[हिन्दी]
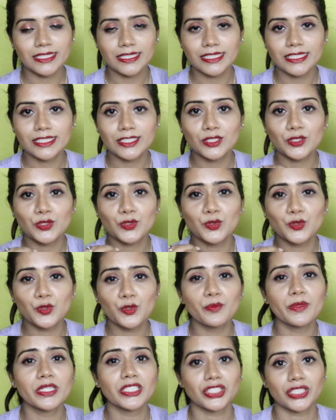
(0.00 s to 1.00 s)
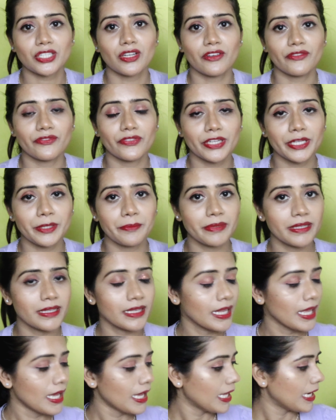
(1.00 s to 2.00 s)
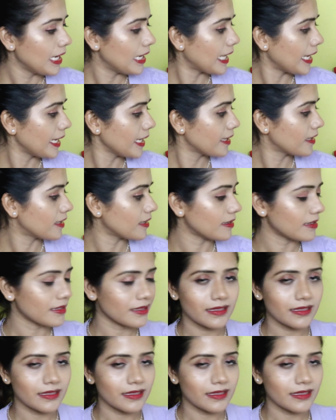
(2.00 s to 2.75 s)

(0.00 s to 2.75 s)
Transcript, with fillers: इट्स टू मच कम्फर्टेबल लाइक